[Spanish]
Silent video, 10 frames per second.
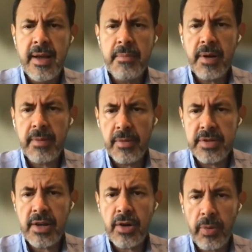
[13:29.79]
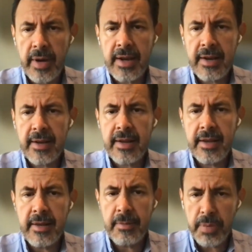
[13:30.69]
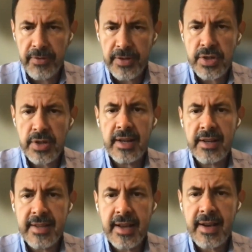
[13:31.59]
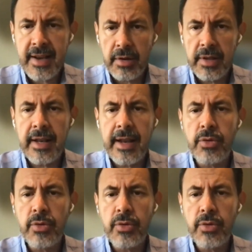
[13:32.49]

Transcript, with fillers: pero vamos a cobrar y profesionalizar la,